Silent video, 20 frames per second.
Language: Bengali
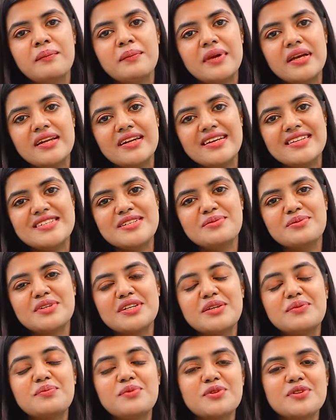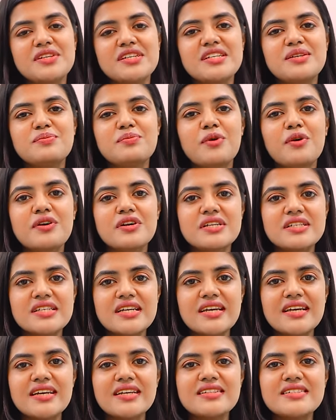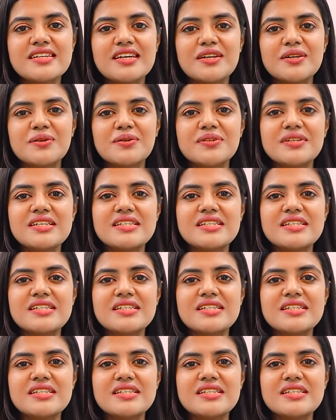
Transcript: মেয়েরা জীবনের প্রতিটি পর্যায়ে যেন